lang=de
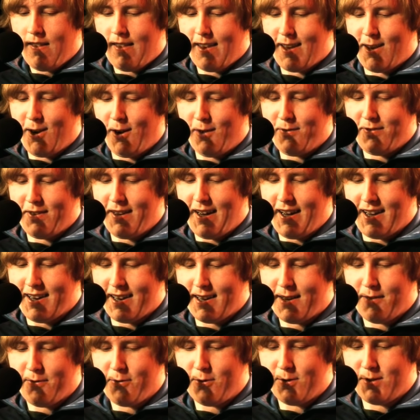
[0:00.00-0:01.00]
Ich hoffe,
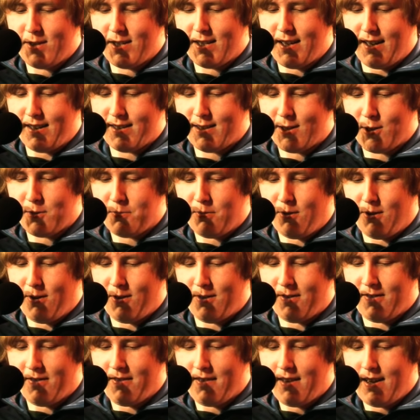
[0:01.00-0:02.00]
einige fühlen sich
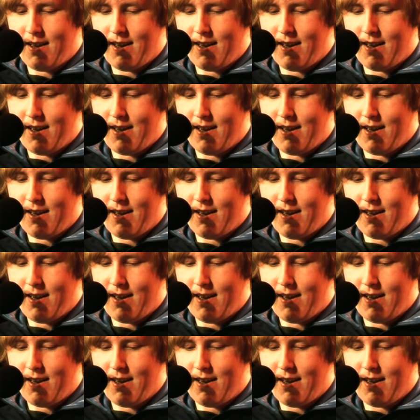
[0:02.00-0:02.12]
angesprochen.